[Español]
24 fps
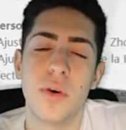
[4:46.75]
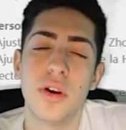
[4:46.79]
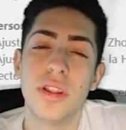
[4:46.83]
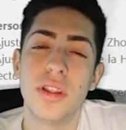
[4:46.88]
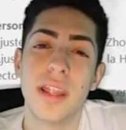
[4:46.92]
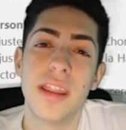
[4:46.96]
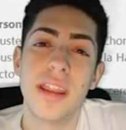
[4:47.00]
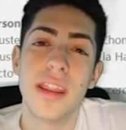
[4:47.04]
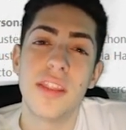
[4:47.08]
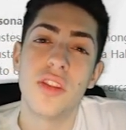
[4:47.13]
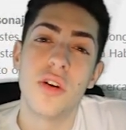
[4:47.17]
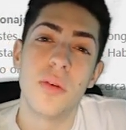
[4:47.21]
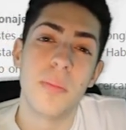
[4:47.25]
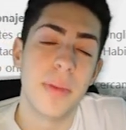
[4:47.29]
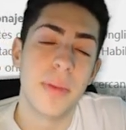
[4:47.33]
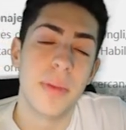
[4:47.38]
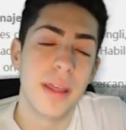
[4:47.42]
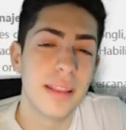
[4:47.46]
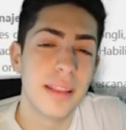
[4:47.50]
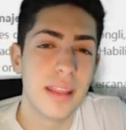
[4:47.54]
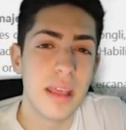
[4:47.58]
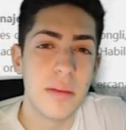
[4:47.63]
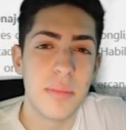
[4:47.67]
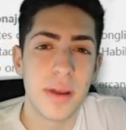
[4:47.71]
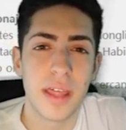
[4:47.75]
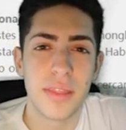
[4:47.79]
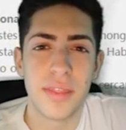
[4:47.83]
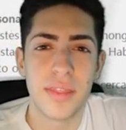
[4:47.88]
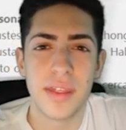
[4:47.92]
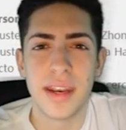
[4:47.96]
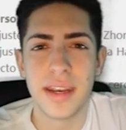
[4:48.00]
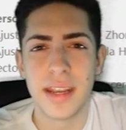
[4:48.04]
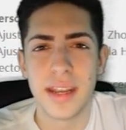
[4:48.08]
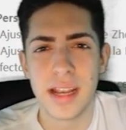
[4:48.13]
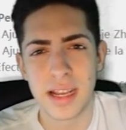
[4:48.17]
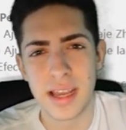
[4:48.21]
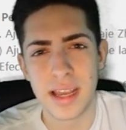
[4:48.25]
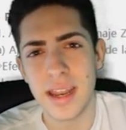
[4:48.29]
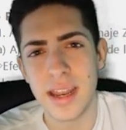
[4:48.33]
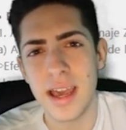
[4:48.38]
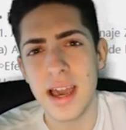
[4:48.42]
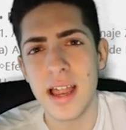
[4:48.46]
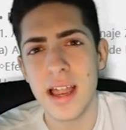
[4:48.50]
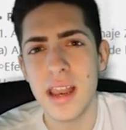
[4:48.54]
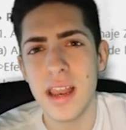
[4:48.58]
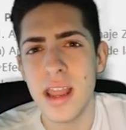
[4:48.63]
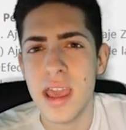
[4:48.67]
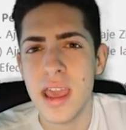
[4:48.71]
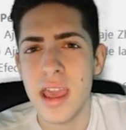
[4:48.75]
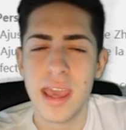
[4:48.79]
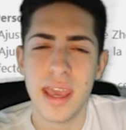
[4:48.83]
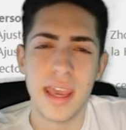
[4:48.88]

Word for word: voy teniendo en mente para hacer en el canal,